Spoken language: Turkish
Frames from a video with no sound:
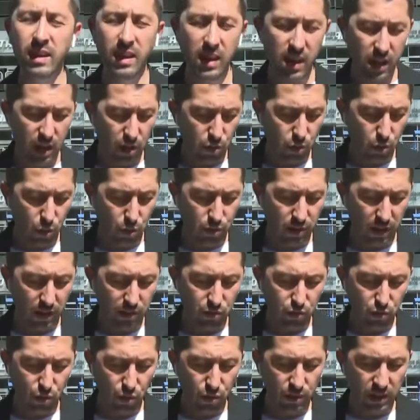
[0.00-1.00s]

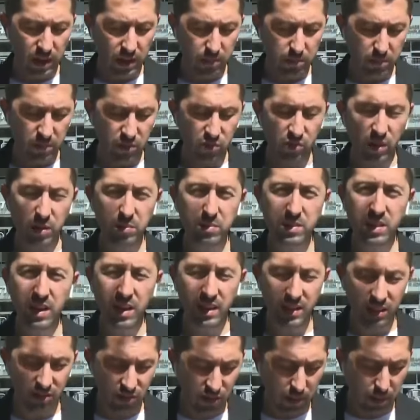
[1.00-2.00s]
rotasyon yapmayacağım
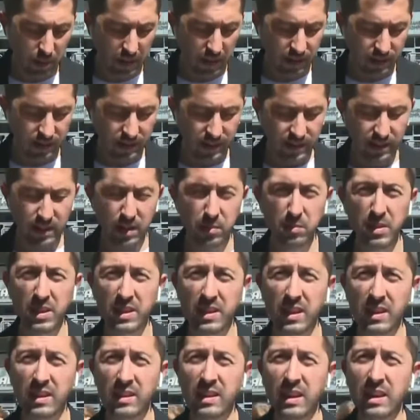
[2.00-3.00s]
sadece bazı
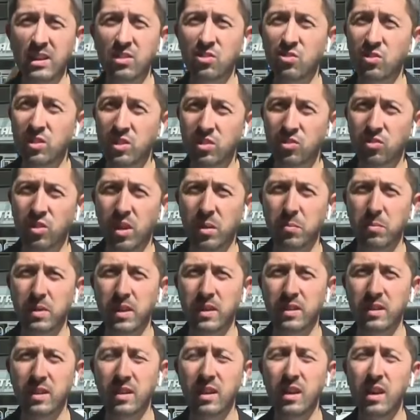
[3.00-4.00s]
dinamikleri değiştireceğim dedi.
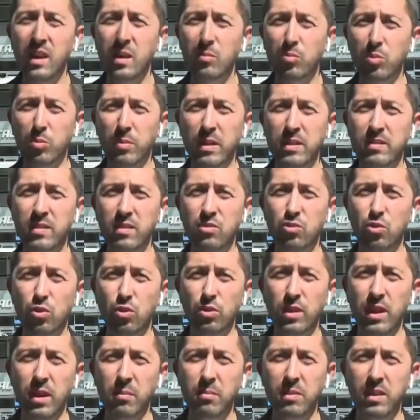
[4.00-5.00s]
Bu mesajı
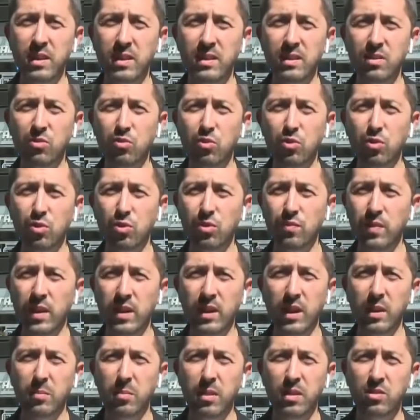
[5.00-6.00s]
önemliydi çünkü
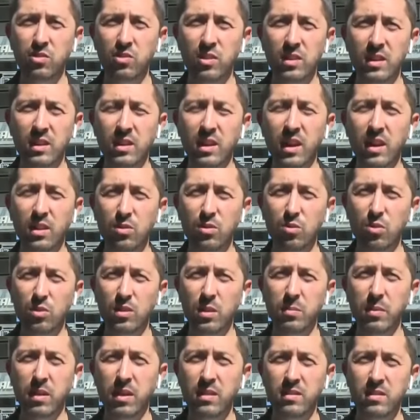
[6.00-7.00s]
Fenerbahçe'de kadroda
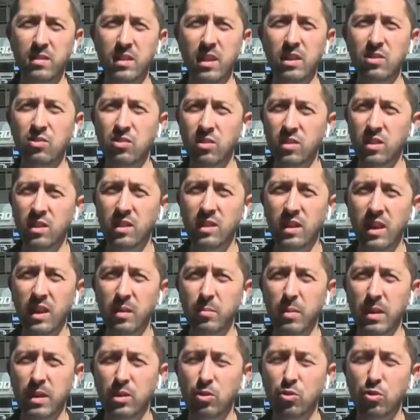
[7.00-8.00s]
bazı değişiklikler
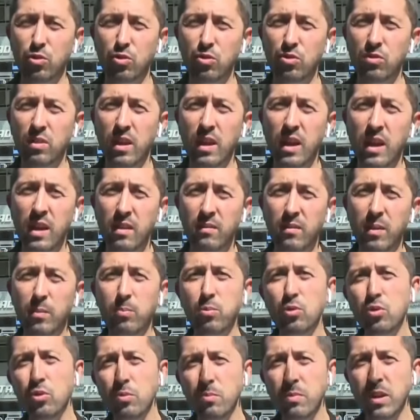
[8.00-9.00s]
bekliyoruz. Ve bugün
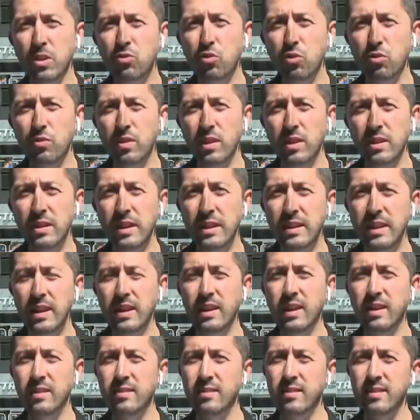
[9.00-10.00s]
maç üzerinde değil
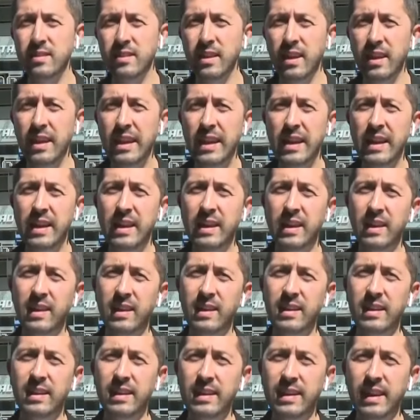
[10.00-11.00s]
aslında e,
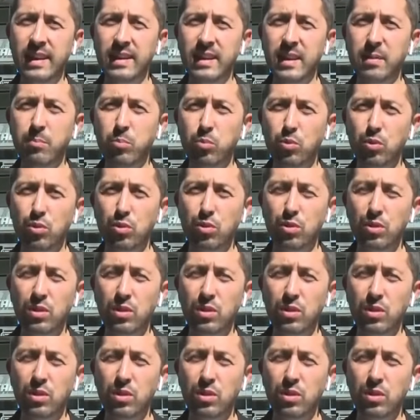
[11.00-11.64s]
lige de bu e,